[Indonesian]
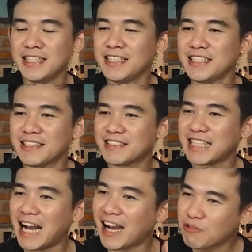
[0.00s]
ini
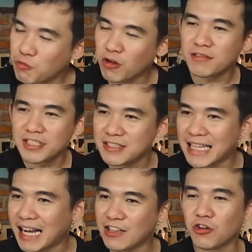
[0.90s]
sangat worth it,
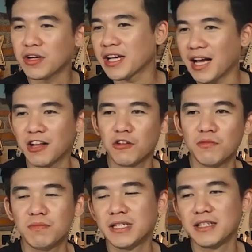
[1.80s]
sangat oke okay kalau
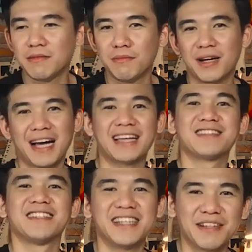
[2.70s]
lo beli
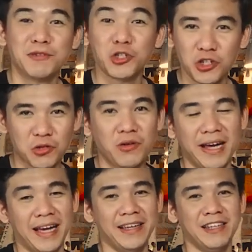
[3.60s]
bekasnya ya. Menurut gua
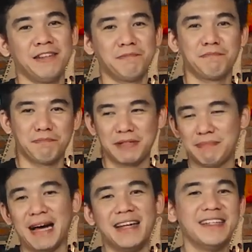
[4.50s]
ya, ini
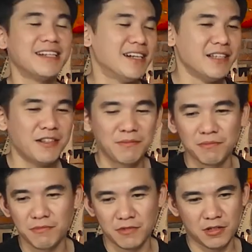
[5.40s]
pribadi ya.
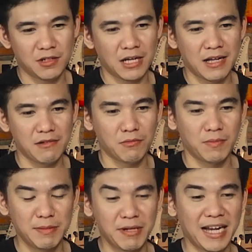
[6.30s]
Kalau
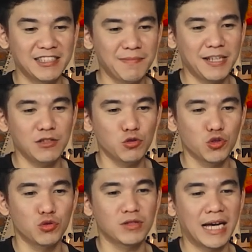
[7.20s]
beli bekasnya paling
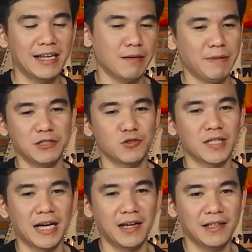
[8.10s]
7 jutaan, 8
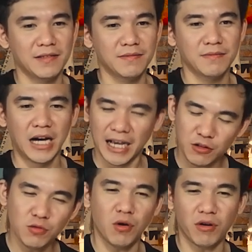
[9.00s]
jutaan. Ah,
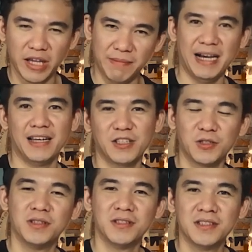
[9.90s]
itu oke okay banget tuh.